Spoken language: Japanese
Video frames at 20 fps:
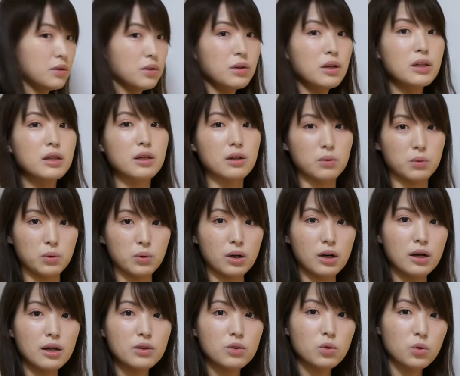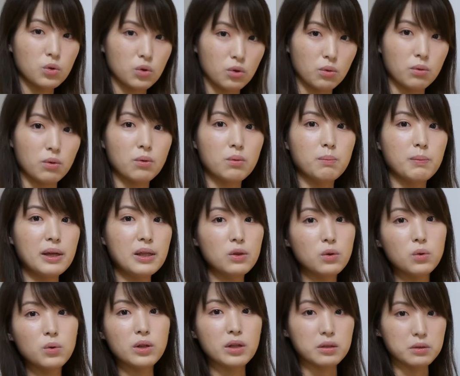ずれちゃうのがちょっと面
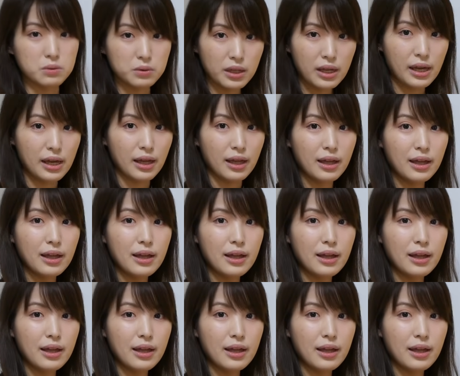倒なので